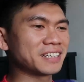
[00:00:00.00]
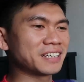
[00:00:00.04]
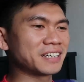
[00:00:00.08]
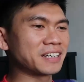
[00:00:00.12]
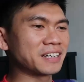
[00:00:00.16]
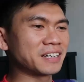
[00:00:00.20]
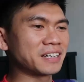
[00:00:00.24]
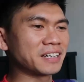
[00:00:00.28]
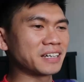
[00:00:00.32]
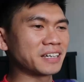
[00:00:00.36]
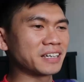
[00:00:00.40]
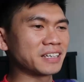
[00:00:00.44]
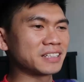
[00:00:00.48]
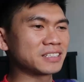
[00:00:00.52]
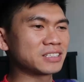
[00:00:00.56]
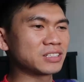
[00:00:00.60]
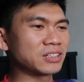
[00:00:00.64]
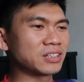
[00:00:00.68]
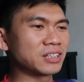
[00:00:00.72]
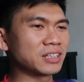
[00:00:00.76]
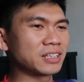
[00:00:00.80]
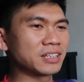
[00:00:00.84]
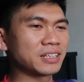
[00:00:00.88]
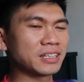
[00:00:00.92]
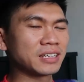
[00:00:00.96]
saya
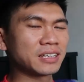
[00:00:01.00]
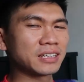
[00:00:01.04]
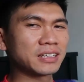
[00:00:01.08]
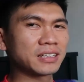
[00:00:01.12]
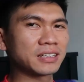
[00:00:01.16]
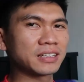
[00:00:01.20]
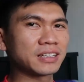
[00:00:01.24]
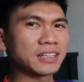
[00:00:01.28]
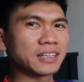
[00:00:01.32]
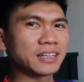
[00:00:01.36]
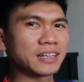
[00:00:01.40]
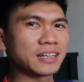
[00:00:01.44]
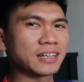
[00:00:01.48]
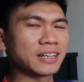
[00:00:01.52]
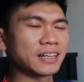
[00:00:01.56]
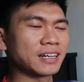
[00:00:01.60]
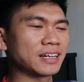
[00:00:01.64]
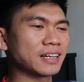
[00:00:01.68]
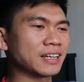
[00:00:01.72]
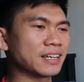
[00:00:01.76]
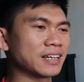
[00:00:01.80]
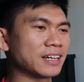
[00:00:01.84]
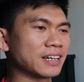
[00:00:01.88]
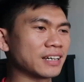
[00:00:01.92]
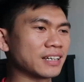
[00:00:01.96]
actually dia
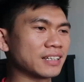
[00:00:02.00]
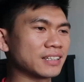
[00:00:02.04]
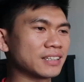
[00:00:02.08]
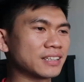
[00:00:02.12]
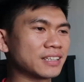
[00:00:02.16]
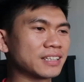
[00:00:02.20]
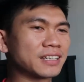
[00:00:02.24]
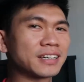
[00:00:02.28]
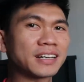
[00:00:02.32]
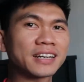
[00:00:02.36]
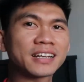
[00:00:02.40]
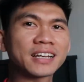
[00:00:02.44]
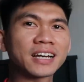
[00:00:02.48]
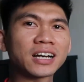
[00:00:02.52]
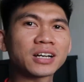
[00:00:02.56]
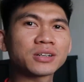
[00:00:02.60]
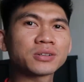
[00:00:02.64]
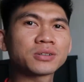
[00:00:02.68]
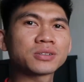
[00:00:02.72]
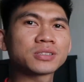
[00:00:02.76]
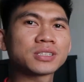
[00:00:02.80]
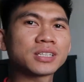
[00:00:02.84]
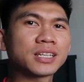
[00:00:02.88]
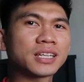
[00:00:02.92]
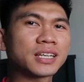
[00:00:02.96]
agak
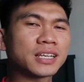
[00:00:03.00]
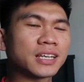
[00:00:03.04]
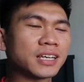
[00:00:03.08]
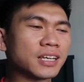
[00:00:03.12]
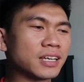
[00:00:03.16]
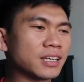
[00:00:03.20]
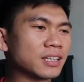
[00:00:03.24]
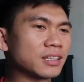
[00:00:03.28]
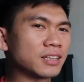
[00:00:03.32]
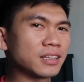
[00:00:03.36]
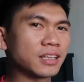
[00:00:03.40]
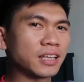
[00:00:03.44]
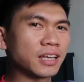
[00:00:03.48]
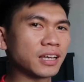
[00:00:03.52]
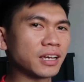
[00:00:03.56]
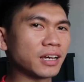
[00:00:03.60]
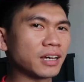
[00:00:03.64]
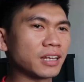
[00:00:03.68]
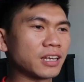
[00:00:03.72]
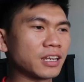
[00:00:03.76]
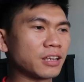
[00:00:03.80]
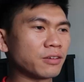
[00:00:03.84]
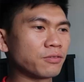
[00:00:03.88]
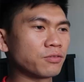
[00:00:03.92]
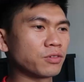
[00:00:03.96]
terganggu sedikit
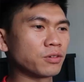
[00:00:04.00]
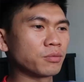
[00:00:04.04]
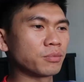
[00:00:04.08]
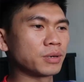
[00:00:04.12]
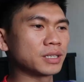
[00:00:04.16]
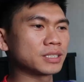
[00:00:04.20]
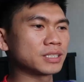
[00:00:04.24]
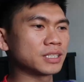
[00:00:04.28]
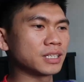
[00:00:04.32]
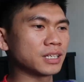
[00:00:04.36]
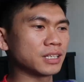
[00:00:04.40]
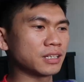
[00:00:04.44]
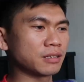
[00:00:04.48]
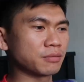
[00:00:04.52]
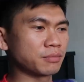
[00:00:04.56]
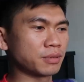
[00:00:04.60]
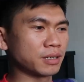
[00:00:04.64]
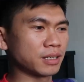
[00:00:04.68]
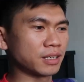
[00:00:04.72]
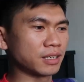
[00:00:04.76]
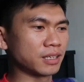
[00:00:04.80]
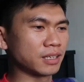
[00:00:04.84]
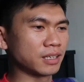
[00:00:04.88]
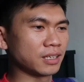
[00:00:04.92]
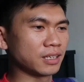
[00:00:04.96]
dengan informasi yang dia
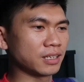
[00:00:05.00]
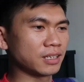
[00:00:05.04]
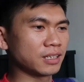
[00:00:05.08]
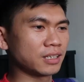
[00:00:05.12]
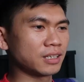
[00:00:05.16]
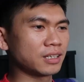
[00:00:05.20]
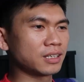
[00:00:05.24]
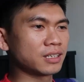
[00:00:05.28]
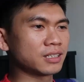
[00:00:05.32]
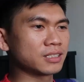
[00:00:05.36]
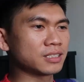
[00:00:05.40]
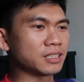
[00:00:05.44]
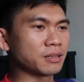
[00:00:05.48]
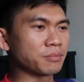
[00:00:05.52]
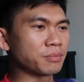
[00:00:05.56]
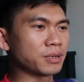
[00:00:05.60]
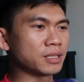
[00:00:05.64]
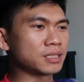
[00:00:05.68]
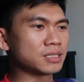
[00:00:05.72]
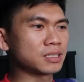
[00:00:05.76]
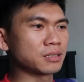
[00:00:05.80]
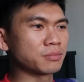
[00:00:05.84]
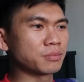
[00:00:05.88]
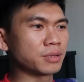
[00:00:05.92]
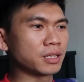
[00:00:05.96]
bagi
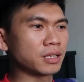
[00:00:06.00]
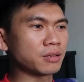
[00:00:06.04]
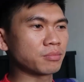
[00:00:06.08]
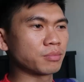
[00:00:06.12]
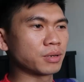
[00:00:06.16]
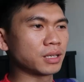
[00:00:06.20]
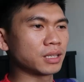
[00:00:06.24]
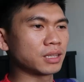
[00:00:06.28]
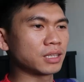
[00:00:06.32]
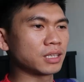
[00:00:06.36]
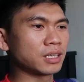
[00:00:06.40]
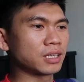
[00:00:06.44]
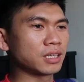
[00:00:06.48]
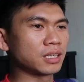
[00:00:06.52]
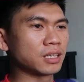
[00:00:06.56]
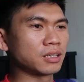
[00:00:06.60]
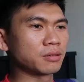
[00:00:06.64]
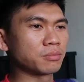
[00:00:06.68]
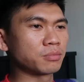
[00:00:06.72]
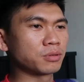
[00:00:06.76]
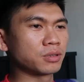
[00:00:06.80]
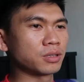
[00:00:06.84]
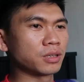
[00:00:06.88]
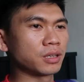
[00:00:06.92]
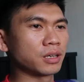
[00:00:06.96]
sambil saya menikmati dia
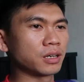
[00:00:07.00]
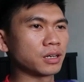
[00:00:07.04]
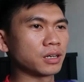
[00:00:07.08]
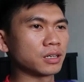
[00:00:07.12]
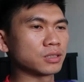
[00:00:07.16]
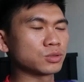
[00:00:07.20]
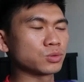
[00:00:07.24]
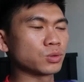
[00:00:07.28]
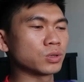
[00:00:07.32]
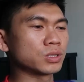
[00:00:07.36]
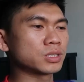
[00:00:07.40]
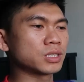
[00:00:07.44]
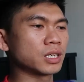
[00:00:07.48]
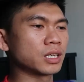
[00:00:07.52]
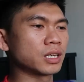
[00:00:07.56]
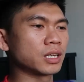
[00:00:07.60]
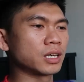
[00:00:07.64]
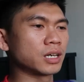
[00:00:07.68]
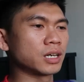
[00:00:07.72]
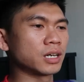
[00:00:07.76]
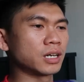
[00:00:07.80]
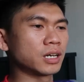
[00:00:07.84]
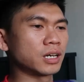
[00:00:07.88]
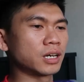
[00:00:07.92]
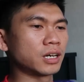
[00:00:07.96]
punya
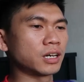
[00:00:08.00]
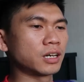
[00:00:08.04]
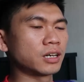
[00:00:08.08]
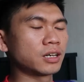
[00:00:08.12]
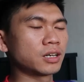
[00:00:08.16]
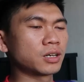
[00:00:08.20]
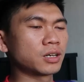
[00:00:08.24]
suasana